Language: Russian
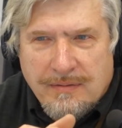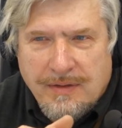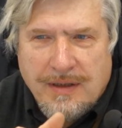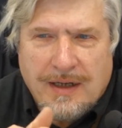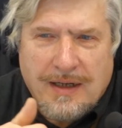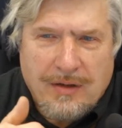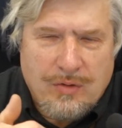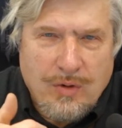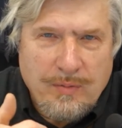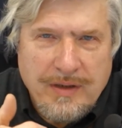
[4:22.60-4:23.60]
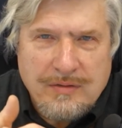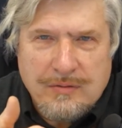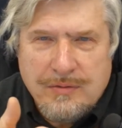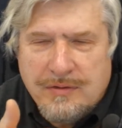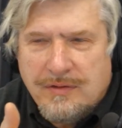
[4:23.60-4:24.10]
Вы о каком
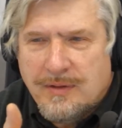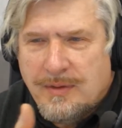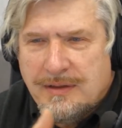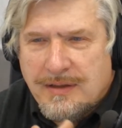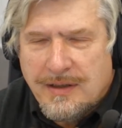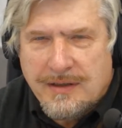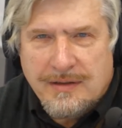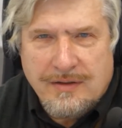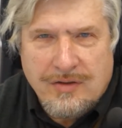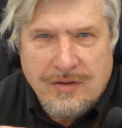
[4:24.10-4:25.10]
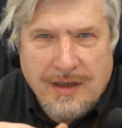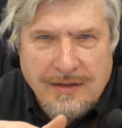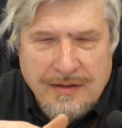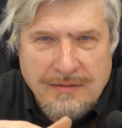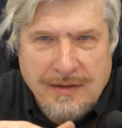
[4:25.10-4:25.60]
искусственном интеллекте
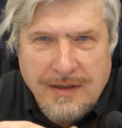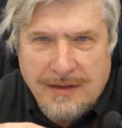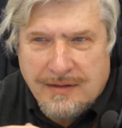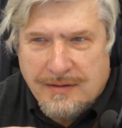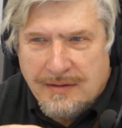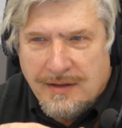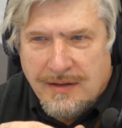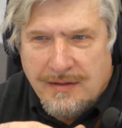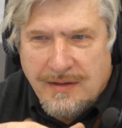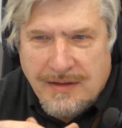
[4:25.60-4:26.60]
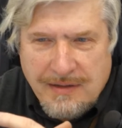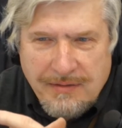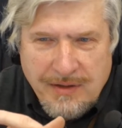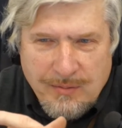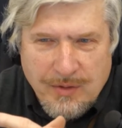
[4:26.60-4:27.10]
начинаете говорить? Если
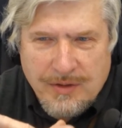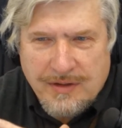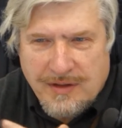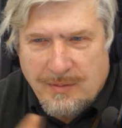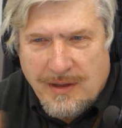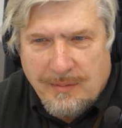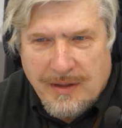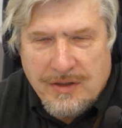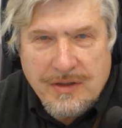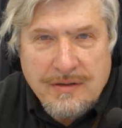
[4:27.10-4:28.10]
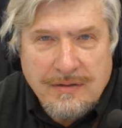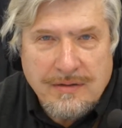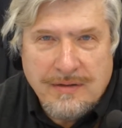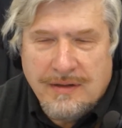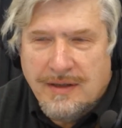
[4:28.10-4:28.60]
вы не можете номера машин,
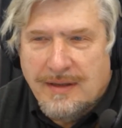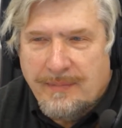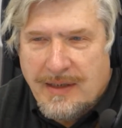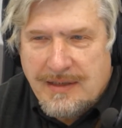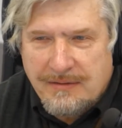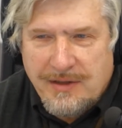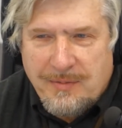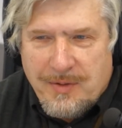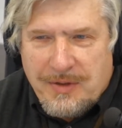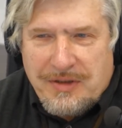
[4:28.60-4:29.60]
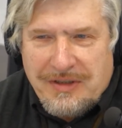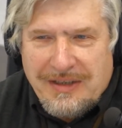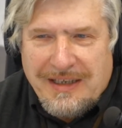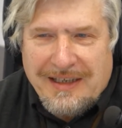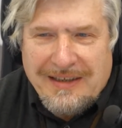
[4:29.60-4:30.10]
если вы не
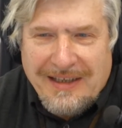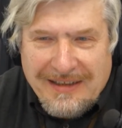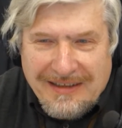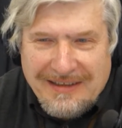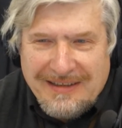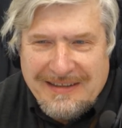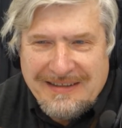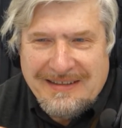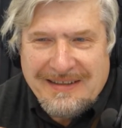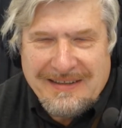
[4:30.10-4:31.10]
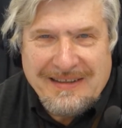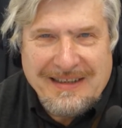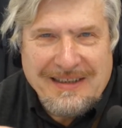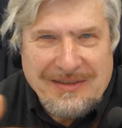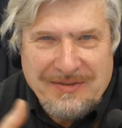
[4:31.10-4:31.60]
можете ИНН сделать,
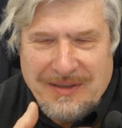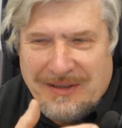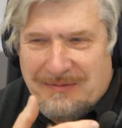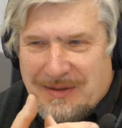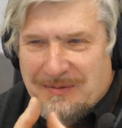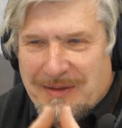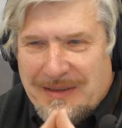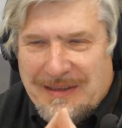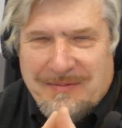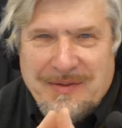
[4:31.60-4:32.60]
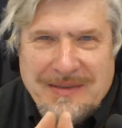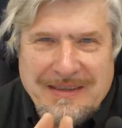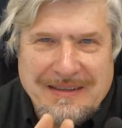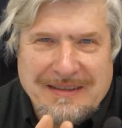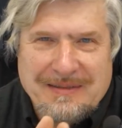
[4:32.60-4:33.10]
а для чего это? Почему это не будет
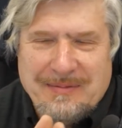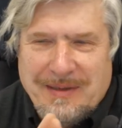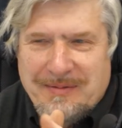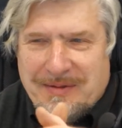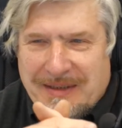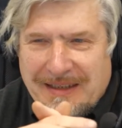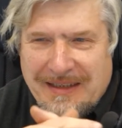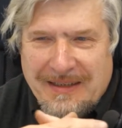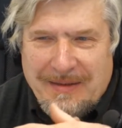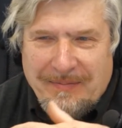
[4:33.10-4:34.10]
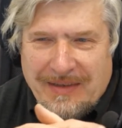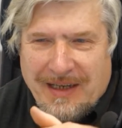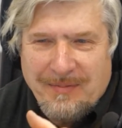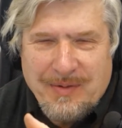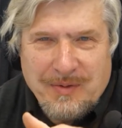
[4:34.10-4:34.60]
делаться? Потому что
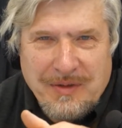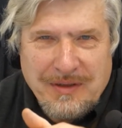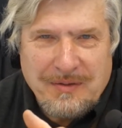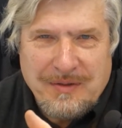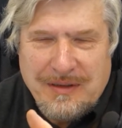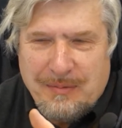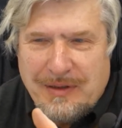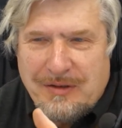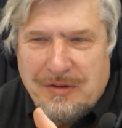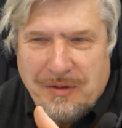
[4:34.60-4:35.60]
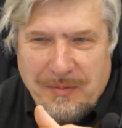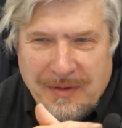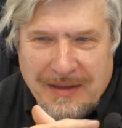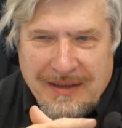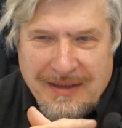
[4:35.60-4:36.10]
компьютеры тут ни при чем.
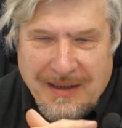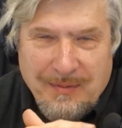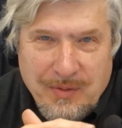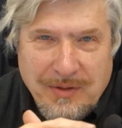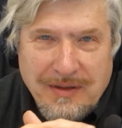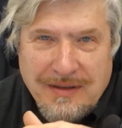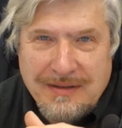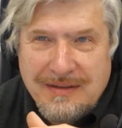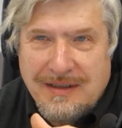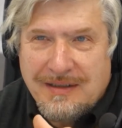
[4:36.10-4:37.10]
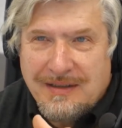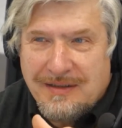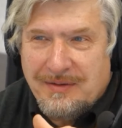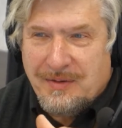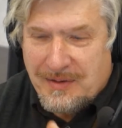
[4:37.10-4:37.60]
Компьютер-то
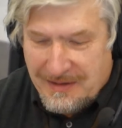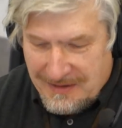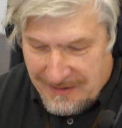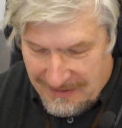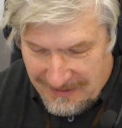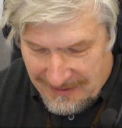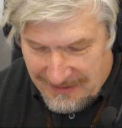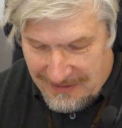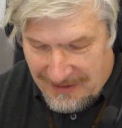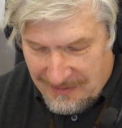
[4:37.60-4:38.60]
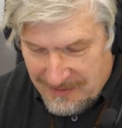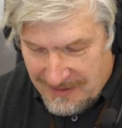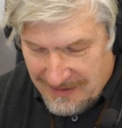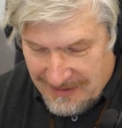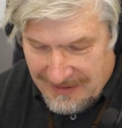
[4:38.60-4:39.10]
сделает, только делать-то должны
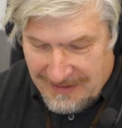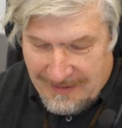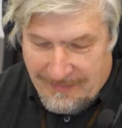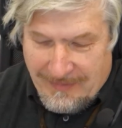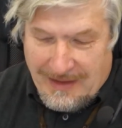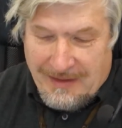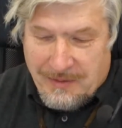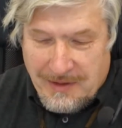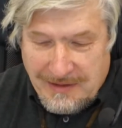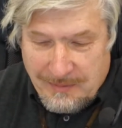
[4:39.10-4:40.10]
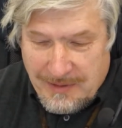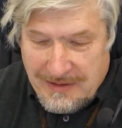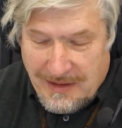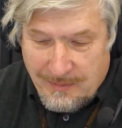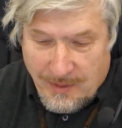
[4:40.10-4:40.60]
люди – вот этим мы
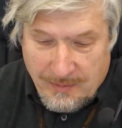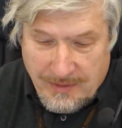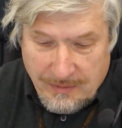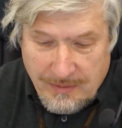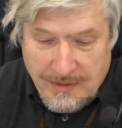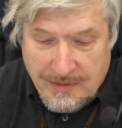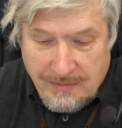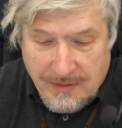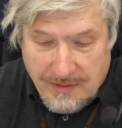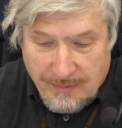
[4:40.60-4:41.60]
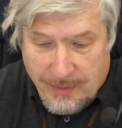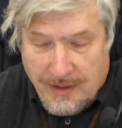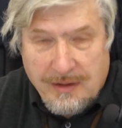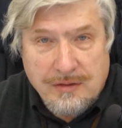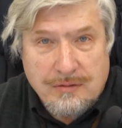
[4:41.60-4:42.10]
и займемся. Но ну, действительно,
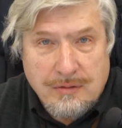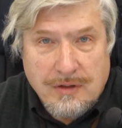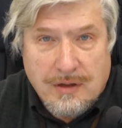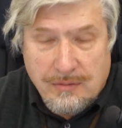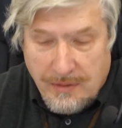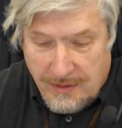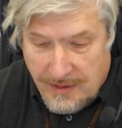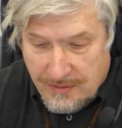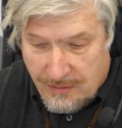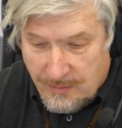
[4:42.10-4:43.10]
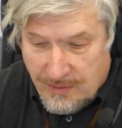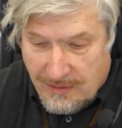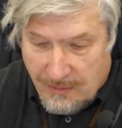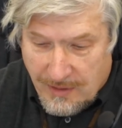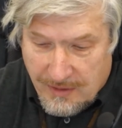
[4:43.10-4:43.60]
прогресс кое-какой есть, кроме
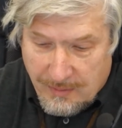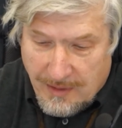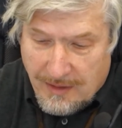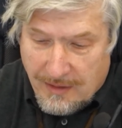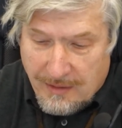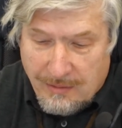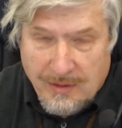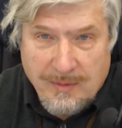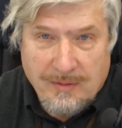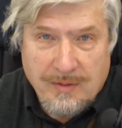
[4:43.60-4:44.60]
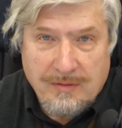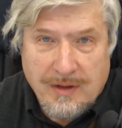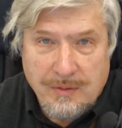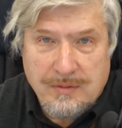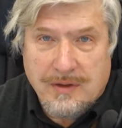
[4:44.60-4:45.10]
того кошмара, о котором я вам
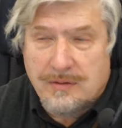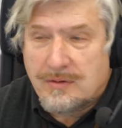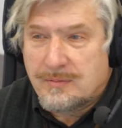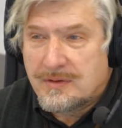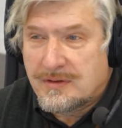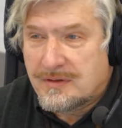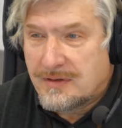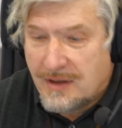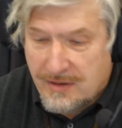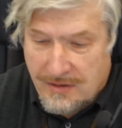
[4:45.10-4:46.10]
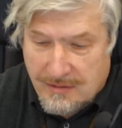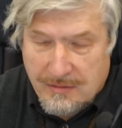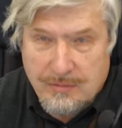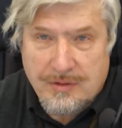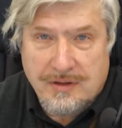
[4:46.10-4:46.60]
говорю, с которым каждый
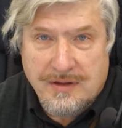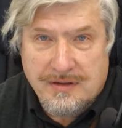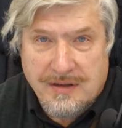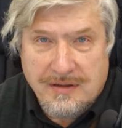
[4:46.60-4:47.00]
слушатель